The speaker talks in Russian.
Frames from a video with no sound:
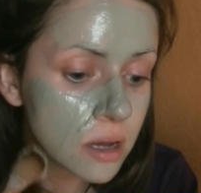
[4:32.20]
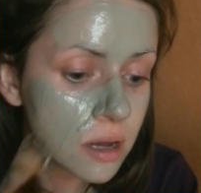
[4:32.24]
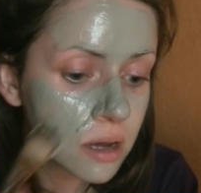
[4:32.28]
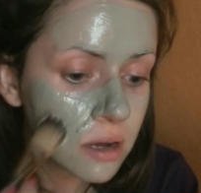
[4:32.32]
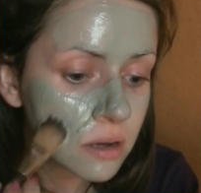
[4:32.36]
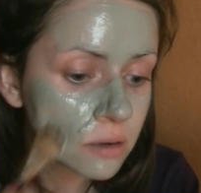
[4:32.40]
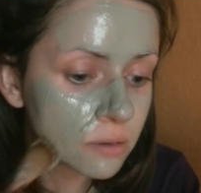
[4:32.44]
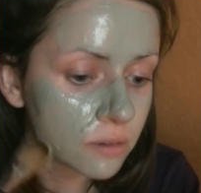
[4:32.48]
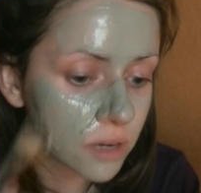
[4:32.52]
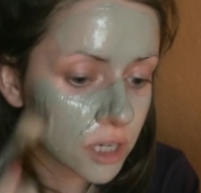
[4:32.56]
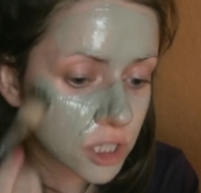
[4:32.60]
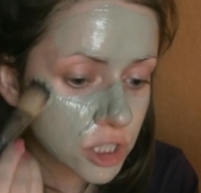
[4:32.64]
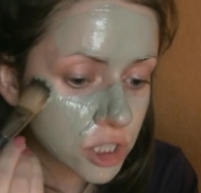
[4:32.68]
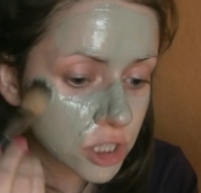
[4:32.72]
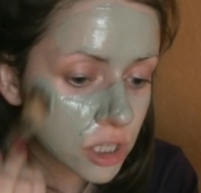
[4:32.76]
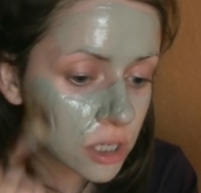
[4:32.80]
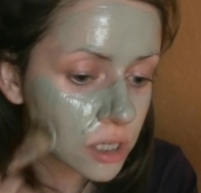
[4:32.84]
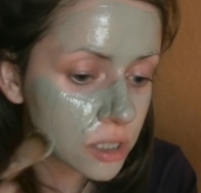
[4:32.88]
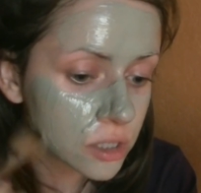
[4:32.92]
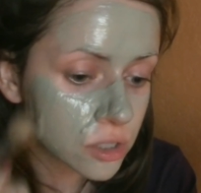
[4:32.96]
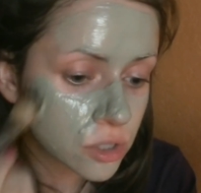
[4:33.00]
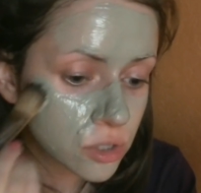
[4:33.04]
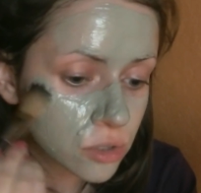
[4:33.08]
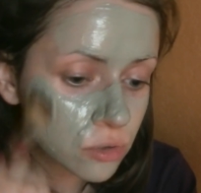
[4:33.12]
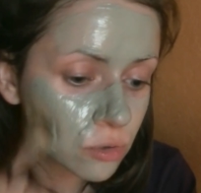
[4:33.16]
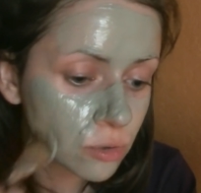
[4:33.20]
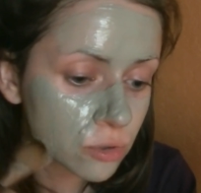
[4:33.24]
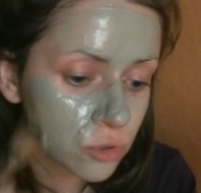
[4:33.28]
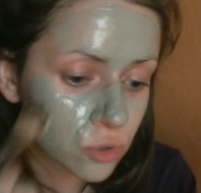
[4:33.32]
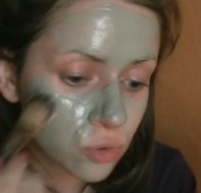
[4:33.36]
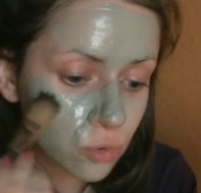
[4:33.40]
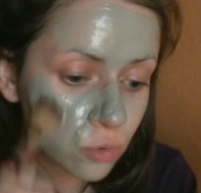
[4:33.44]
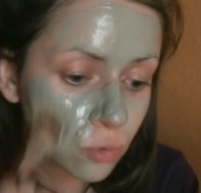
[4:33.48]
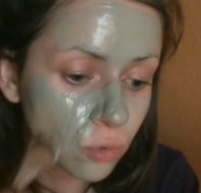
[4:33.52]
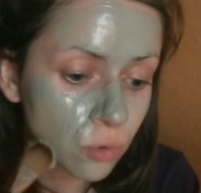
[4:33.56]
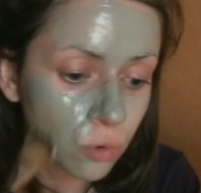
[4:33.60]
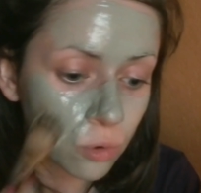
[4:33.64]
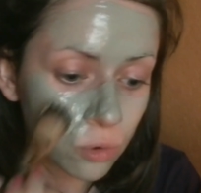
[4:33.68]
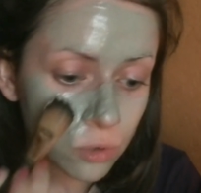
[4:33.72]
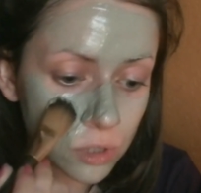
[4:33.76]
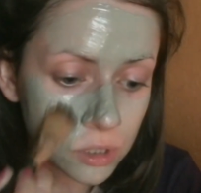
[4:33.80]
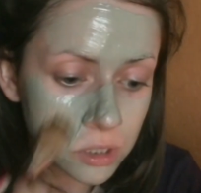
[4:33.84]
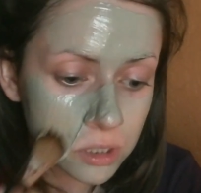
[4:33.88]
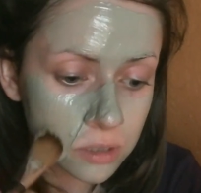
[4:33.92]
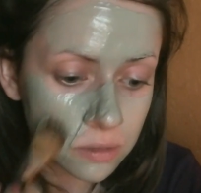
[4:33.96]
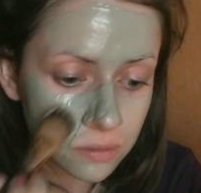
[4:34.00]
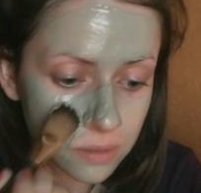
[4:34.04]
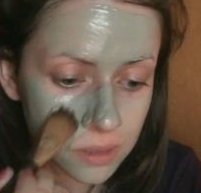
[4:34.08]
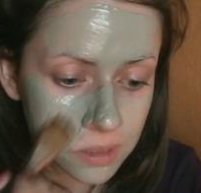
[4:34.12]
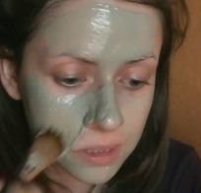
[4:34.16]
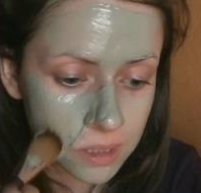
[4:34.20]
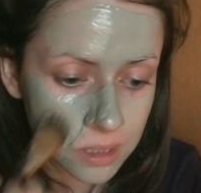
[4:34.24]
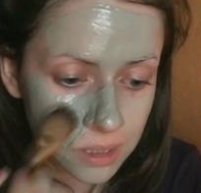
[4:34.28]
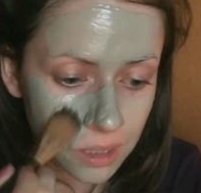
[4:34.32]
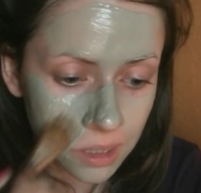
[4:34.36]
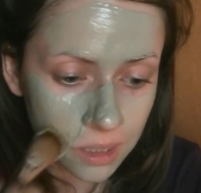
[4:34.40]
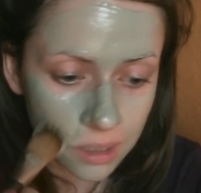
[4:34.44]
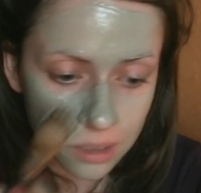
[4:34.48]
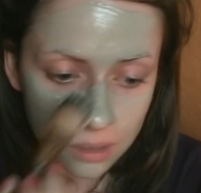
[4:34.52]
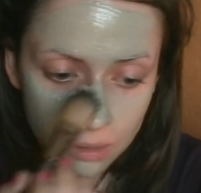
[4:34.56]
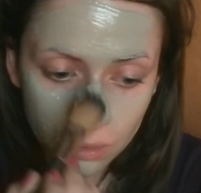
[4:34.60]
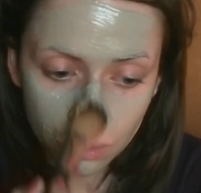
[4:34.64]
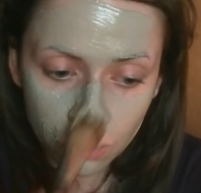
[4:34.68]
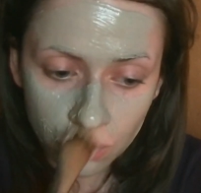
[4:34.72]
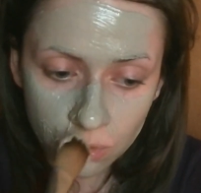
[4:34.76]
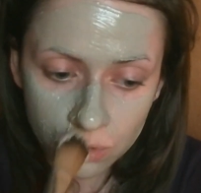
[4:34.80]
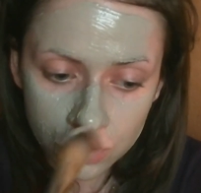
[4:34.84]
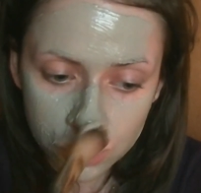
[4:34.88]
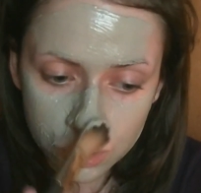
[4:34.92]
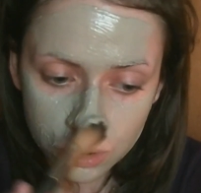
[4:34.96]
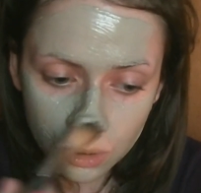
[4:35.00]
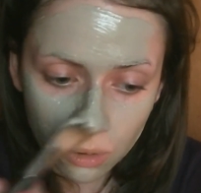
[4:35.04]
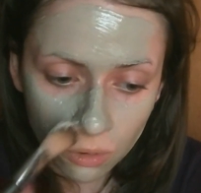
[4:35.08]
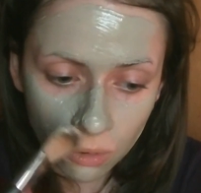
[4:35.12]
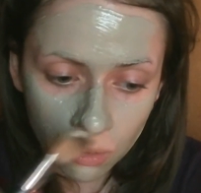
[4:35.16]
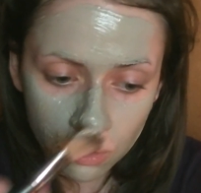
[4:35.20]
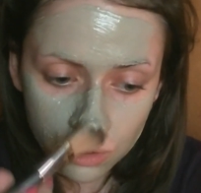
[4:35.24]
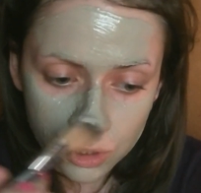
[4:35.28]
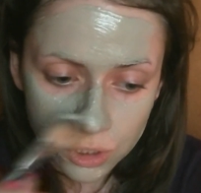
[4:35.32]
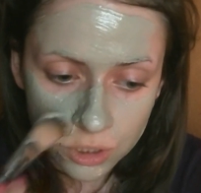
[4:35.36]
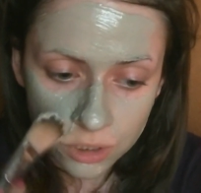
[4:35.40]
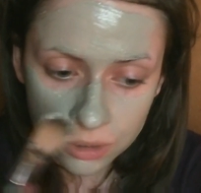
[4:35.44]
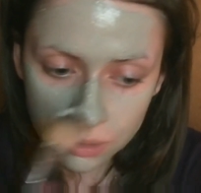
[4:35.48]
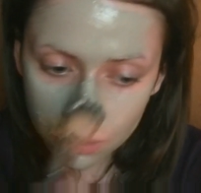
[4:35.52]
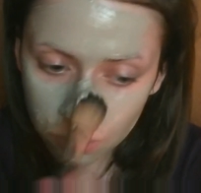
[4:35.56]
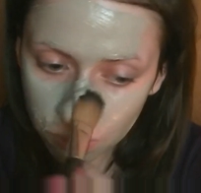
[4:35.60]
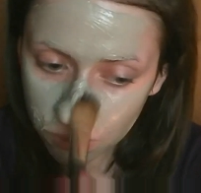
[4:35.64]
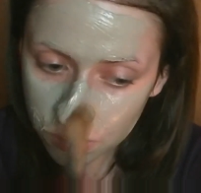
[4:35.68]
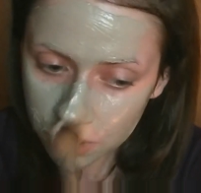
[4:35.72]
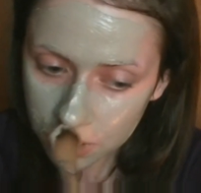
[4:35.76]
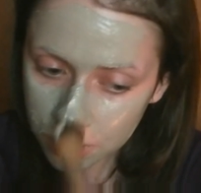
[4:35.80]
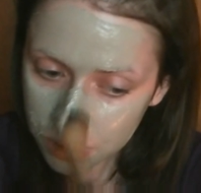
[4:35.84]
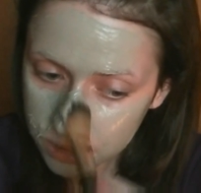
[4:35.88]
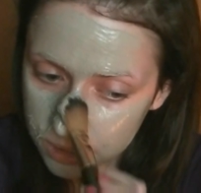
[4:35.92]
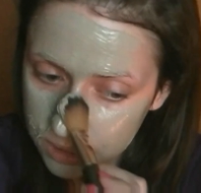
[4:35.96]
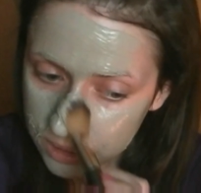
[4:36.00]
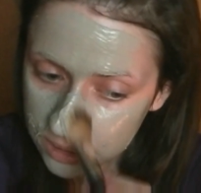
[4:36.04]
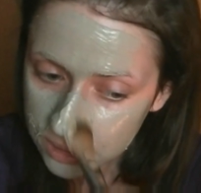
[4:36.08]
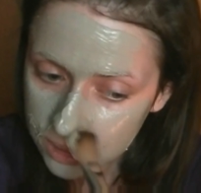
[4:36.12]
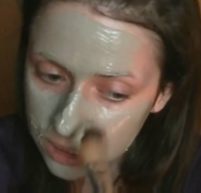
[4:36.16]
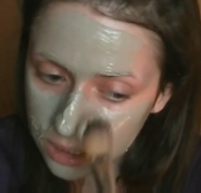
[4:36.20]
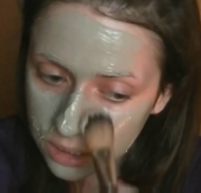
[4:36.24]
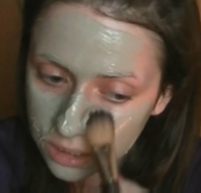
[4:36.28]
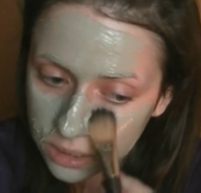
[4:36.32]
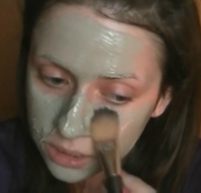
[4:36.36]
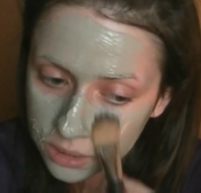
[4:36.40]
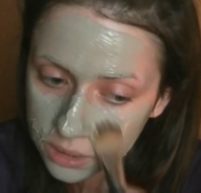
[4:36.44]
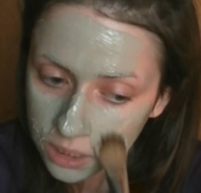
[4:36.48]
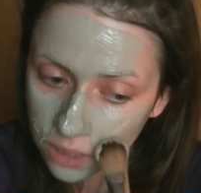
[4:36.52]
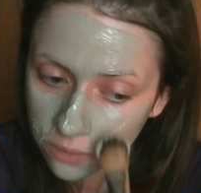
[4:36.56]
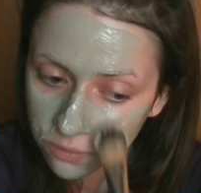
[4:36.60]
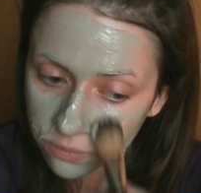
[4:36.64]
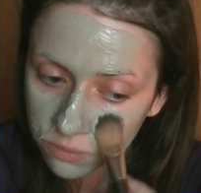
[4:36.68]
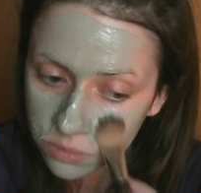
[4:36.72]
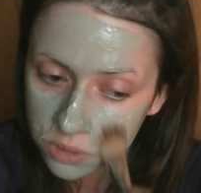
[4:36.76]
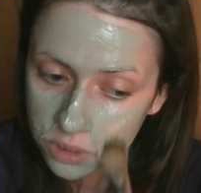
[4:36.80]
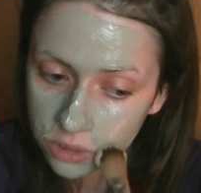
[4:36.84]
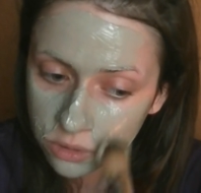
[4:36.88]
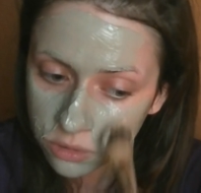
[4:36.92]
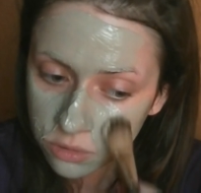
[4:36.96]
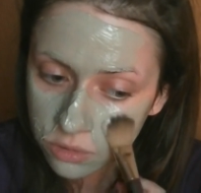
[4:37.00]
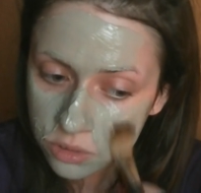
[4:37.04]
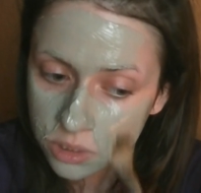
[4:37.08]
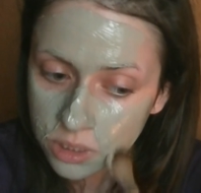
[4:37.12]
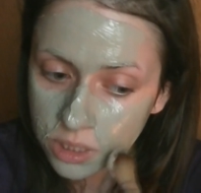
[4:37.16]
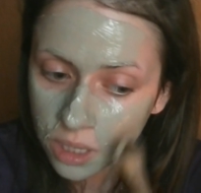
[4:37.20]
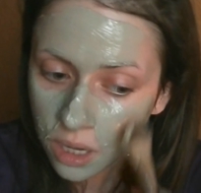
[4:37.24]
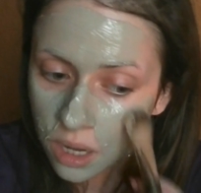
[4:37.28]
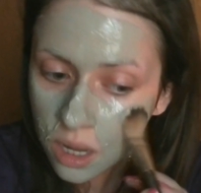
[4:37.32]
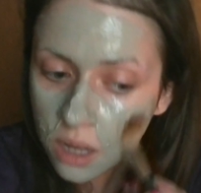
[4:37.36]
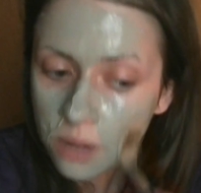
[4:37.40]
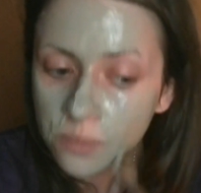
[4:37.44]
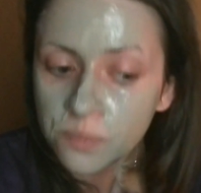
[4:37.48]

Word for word: ваше лицо скукоживается, и кожа очень-очень сильно травмируется.